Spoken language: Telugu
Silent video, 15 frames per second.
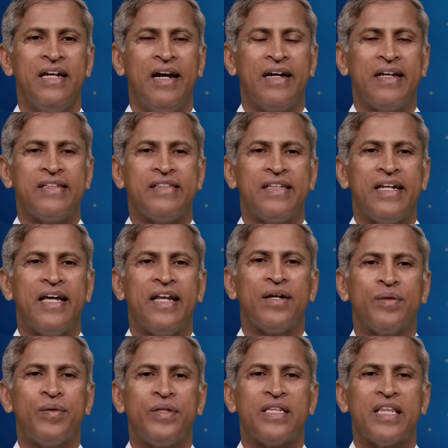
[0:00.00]
అంటే
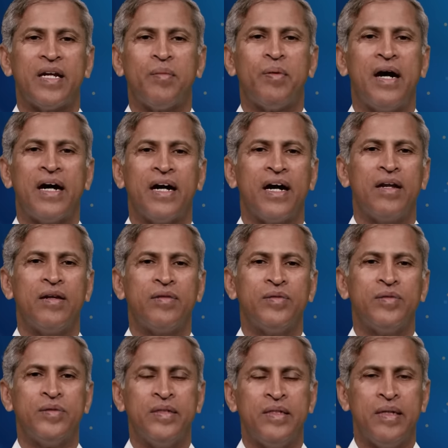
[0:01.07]
స్త్రీలకు ఇతర భాగాలు
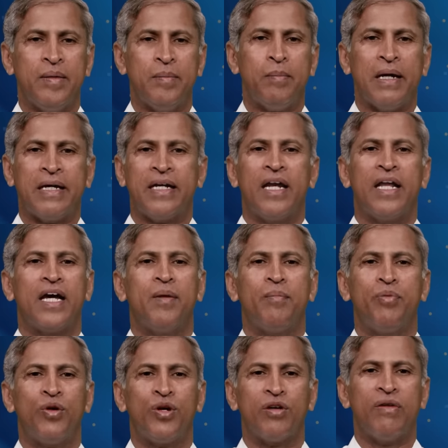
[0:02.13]
బట్టలు
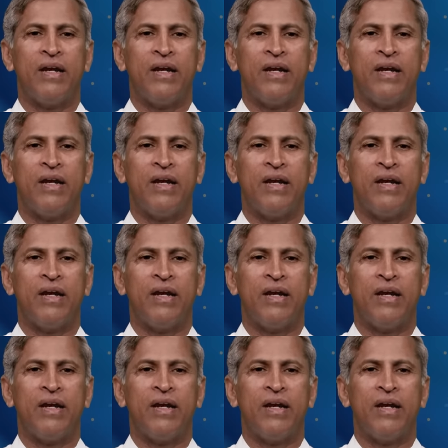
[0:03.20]
కప్పి ఉండటం